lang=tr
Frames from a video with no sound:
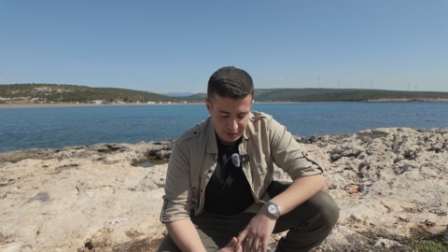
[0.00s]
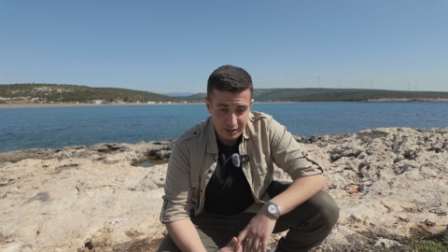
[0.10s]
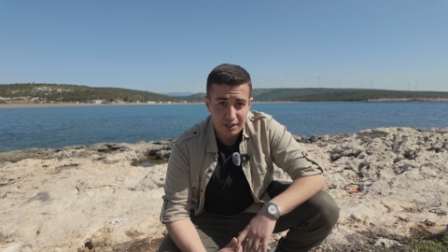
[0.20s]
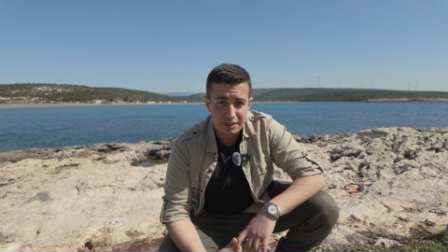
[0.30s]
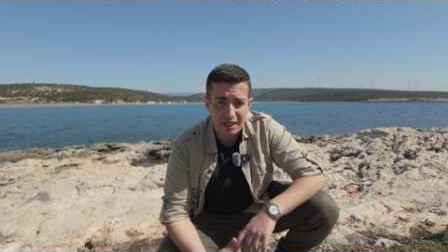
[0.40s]

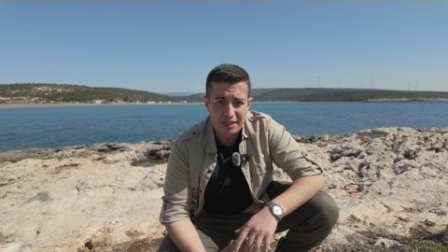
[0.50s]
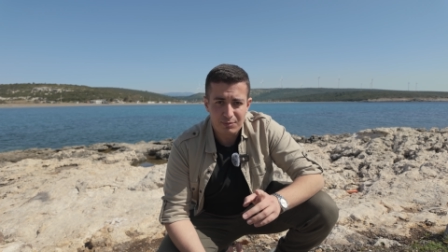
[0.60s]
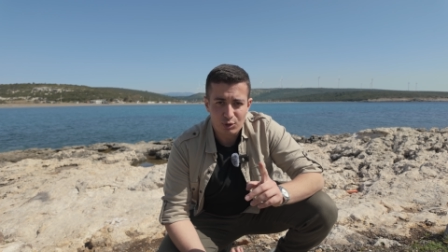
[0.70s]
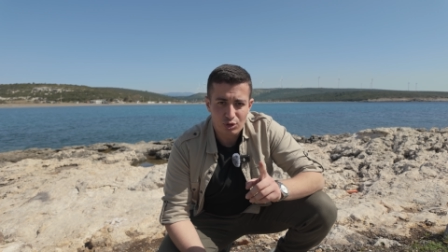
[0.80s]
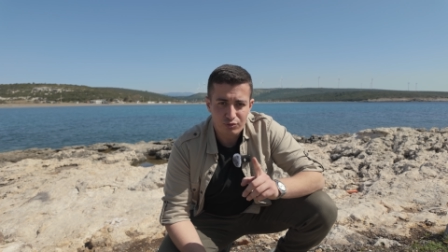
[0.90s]
Ee,
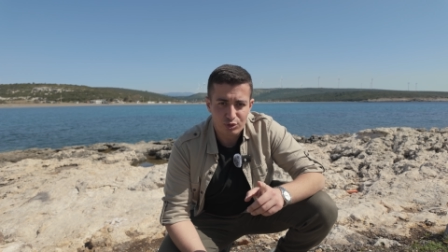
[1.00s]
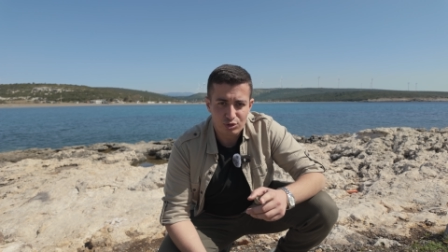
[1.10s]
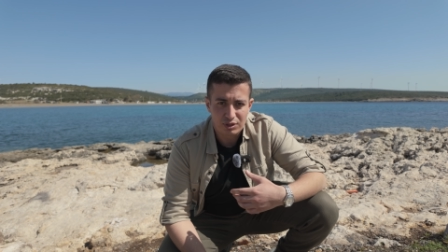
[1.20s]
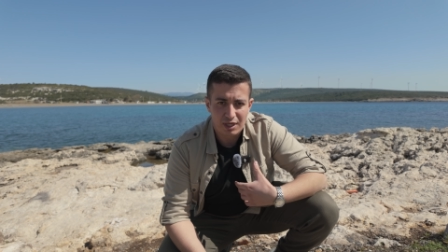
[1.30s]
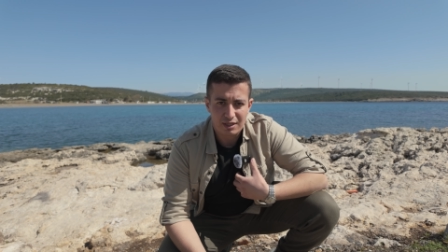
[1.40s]
kendi
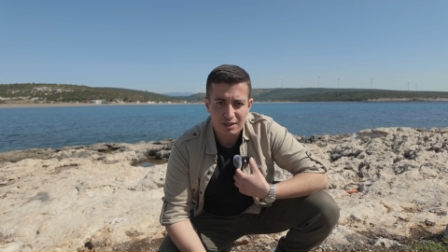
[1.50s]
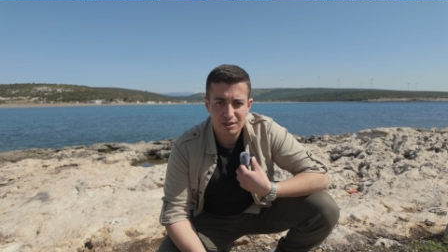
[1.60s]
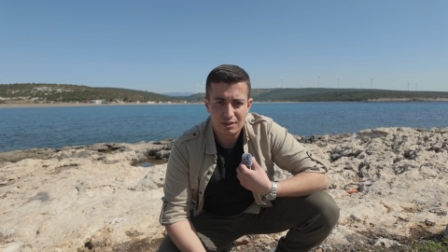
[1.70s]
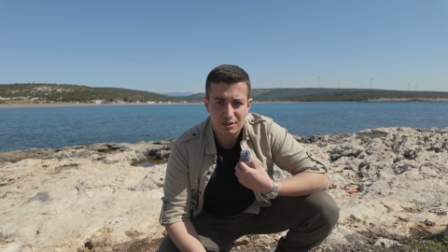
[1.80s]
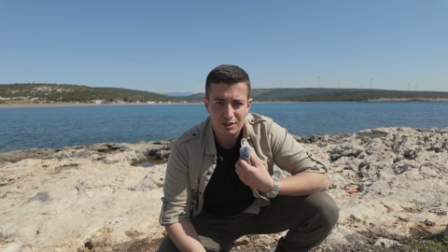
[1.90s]
mikrofonun yani
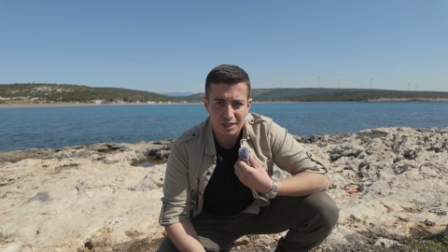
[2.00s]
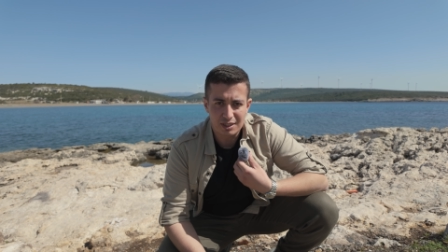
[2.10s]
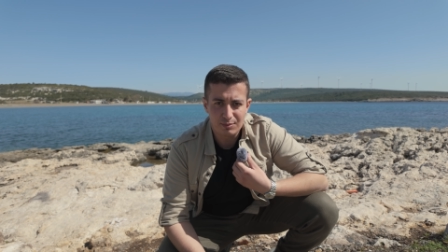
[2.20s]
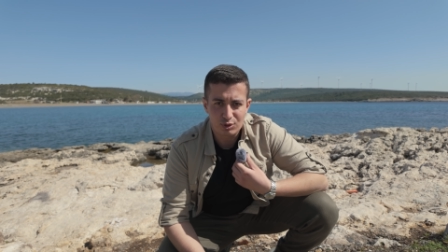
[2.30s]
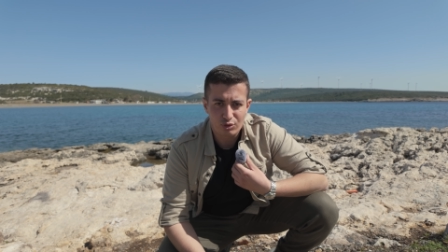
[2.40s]

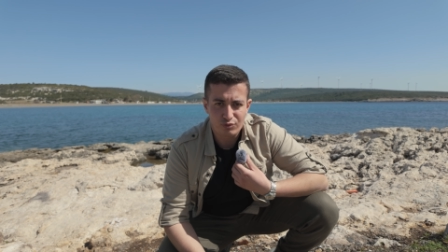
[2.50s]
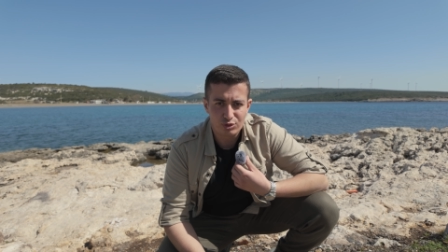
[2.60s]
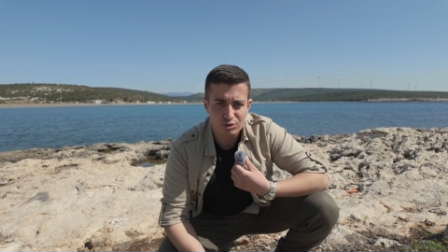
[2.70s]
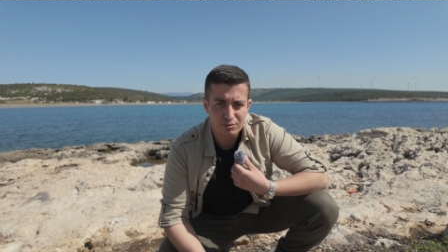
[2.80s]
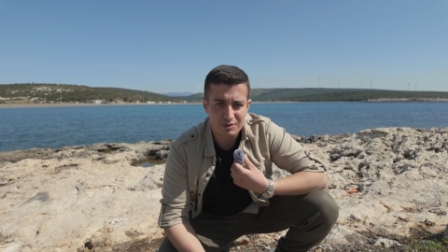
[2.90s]
yaka
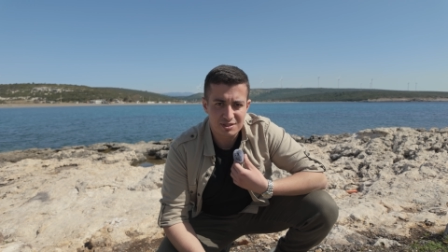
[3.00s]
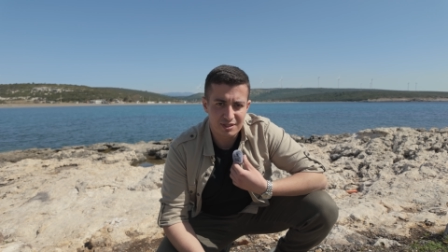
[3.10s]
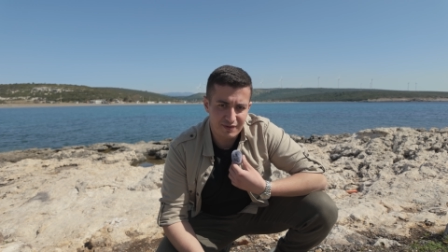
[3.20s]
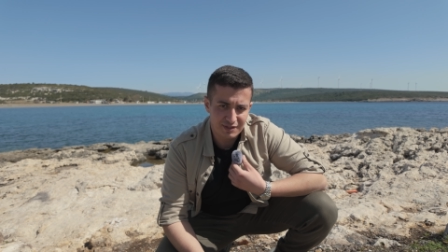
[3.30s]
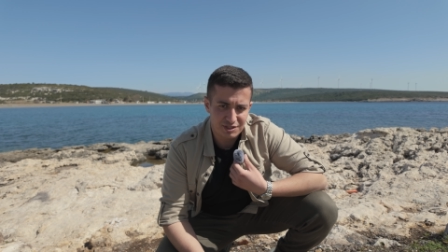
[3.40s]
mikrofonun
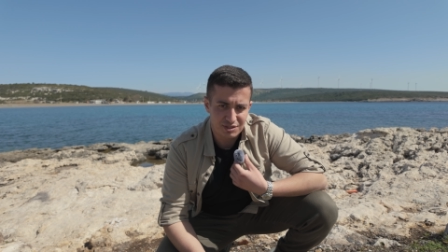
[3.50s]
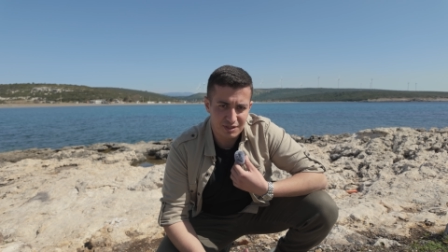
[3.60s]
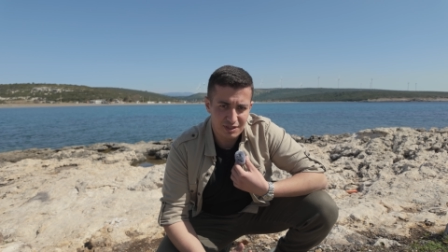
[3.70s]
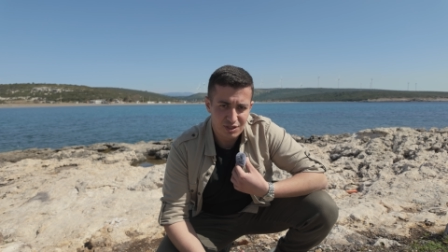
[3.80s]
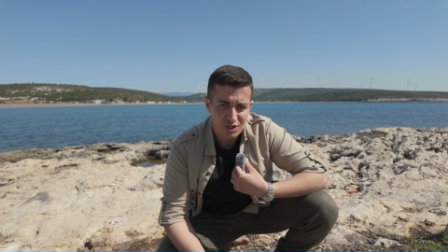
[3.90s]
olmasının
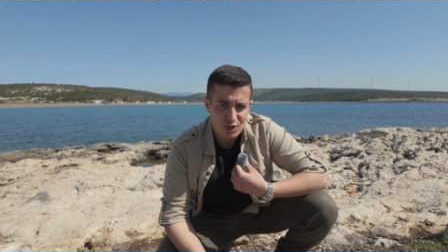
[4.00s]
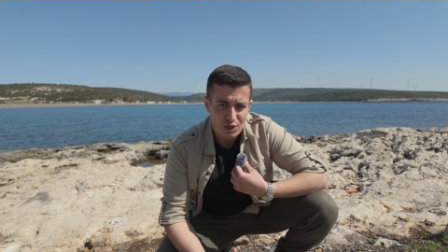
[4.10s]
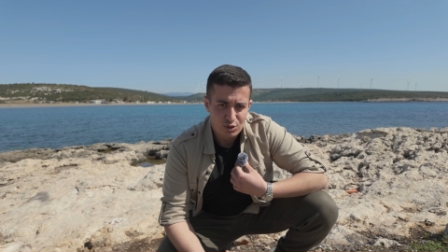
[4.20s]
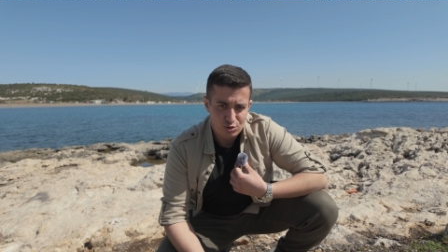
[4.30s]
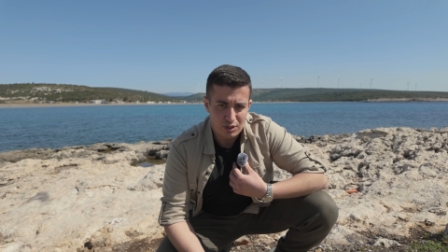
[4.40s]
avantajında
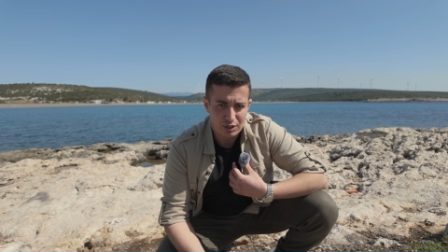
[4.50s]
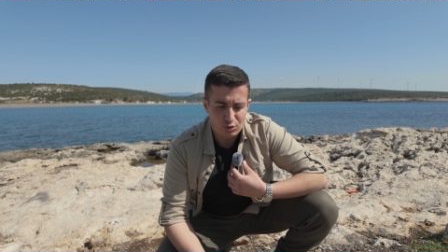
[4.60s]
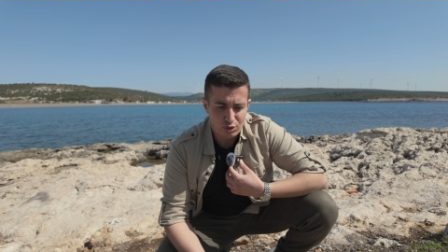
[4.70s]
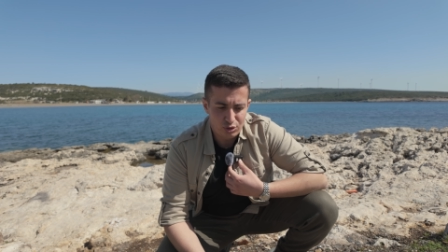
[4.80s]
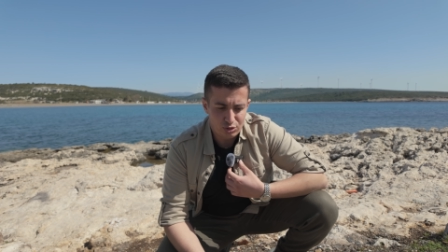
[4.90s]
şu an
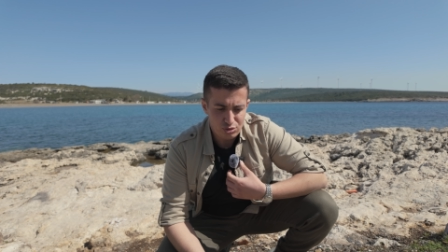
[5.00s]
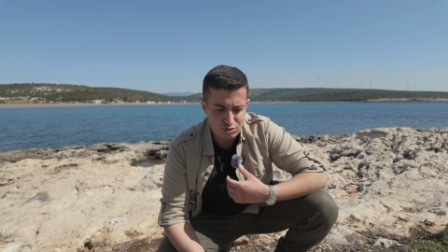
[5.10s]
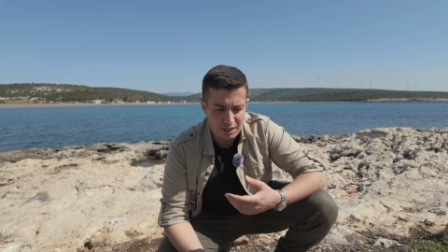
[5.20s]
görüyoruz.